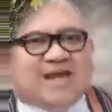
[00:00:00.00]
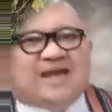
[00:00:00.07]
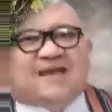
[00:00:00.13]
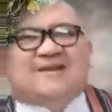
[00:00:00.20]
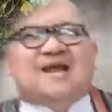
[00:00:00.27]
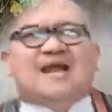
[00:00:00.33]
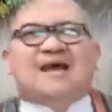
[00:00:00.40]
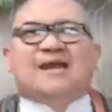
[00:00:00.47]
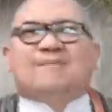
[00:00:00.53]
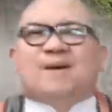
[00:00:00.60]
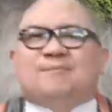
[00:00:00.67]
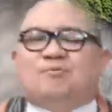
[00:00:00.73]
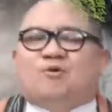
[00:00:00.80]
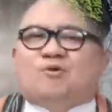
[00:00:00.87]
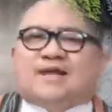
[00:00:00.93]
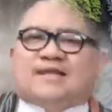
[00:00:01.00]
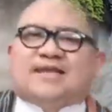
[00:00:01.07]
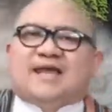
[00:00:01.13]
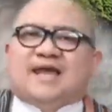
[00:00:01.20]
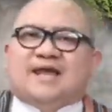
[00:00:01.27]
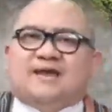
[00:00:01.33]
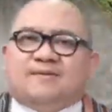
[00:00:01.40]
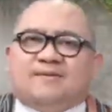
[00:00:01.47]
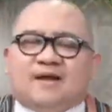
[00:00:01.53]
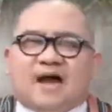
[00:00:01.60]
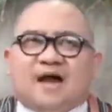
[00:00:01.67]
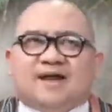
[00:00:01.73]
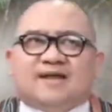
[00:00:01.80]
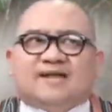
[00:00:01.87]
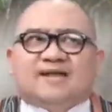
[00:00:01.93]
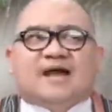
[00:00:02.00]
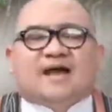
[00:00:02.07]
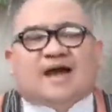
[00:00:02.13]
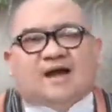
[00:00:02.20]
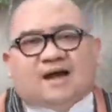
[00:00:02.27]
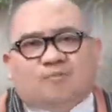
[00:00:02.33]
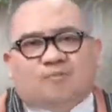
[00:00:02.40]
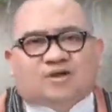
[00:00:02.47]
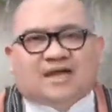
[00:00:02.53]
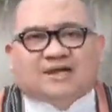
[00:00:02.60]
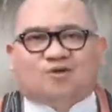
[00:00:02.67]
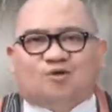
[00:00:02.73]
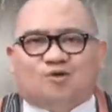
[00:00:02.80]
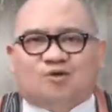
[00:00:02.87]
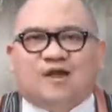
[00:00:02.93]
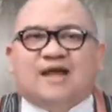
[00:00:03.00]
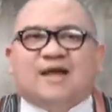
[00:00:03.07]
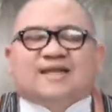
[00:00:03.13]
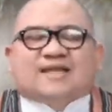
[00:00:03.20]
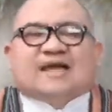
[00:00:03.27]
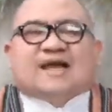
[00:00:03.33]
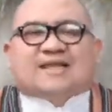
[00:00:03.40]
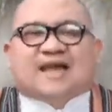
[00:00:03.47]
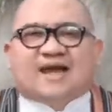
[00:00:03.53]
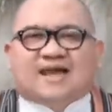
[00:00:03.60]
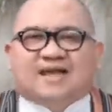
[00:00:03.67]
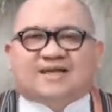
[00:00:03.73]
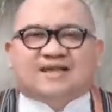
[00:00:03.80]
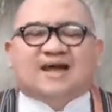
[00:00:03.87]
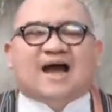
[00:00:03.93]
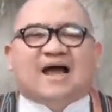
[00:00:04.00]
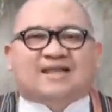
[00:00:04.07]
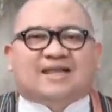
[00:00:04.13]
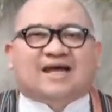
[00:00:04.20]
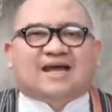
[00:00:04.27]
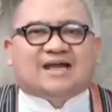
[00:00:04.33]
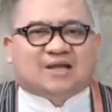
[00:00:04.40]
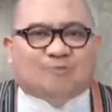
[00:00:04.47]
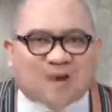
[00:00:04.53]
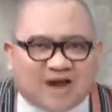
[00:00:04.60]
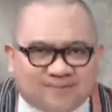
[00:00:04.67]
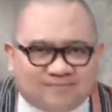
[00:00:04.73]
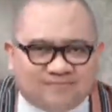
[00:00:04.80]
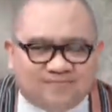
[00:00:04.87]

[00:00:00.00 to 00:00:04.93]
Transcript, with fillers: Hindi lang naman po kasi gamot ito sa sakit ng ating katawan.